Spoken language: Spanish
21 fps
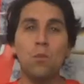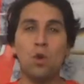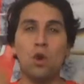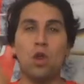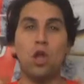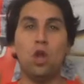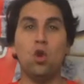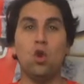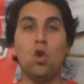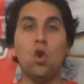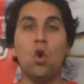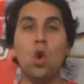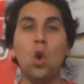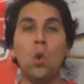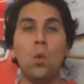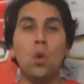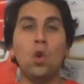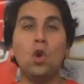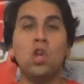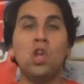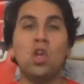porque no
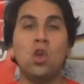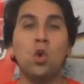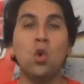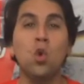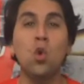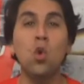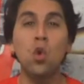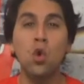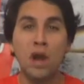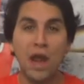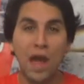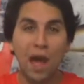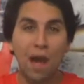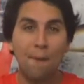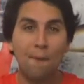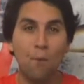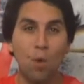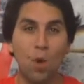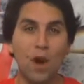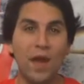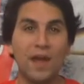hubo ninguna
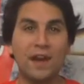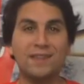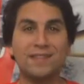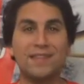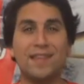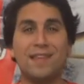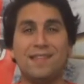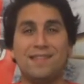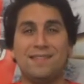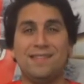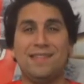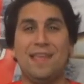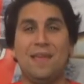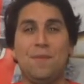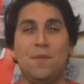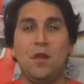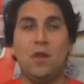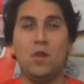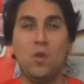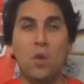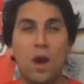muerte en
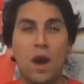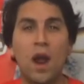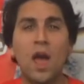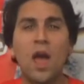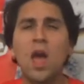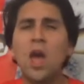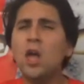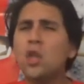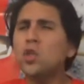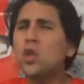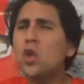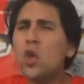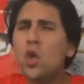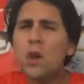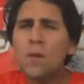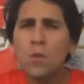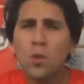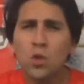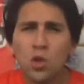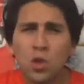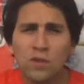Civil War. Todo
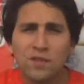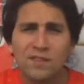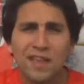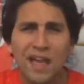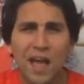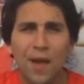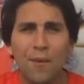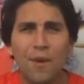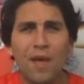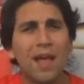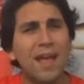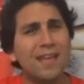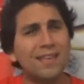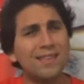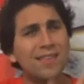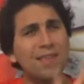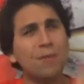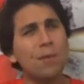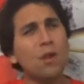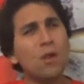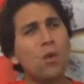el mundo sabe que
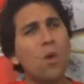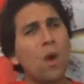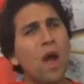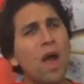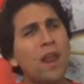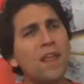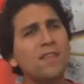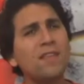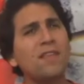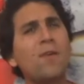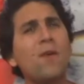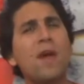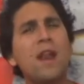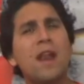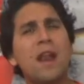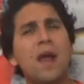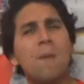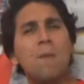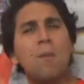Civil War es igual a la